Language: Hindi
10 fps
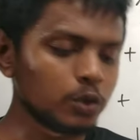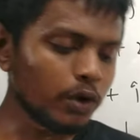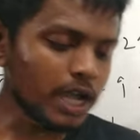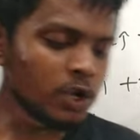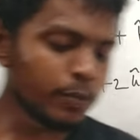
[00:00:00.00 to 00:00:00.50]

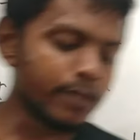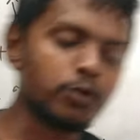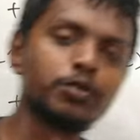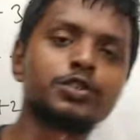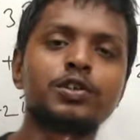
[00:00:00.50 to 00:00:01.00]
तो आई होप आप
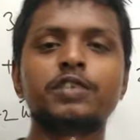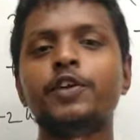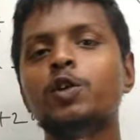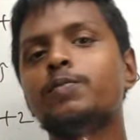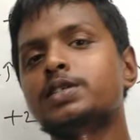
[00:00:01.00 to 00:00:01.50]
लोगों को छोटे से
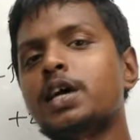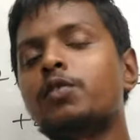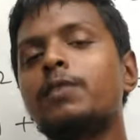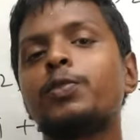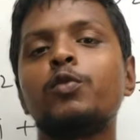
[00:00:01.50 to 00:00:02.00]
वीडियो में मजा
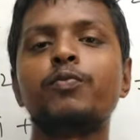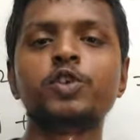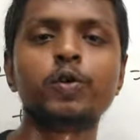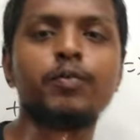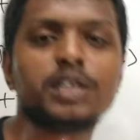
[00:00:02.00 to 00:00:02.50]
आया होगा तो
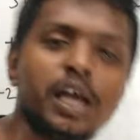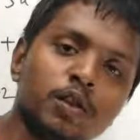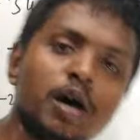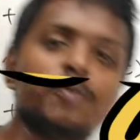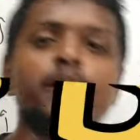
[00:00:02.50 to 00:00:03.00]
वीडियो में मजा
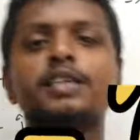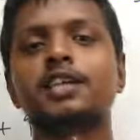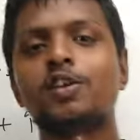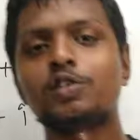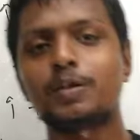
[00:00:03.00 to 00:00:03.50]
आया तो आप हमारे
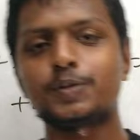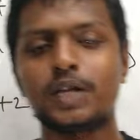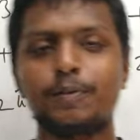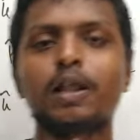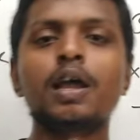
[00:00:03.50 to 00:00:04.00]
चैनल को
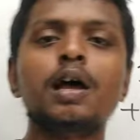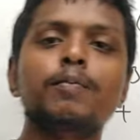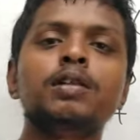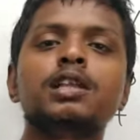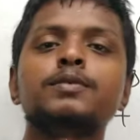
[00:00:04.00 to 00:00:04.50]
सब्सक्राइब करें
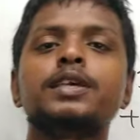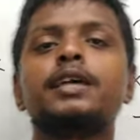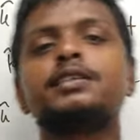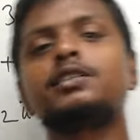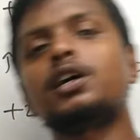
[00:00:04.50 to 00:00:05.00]
मिलते हैं आपसे
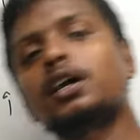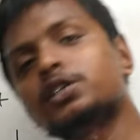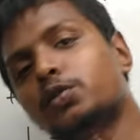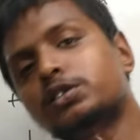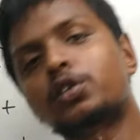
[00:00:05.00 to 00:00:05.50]
ऐसे
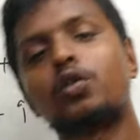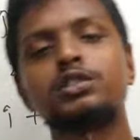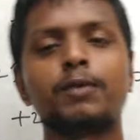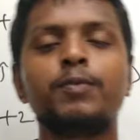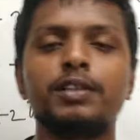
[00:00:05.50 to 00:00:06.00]
अगले छोटे से
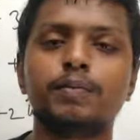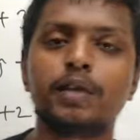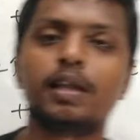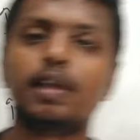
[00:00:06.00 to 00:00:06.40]
कॉन्सेप्ट में तब तक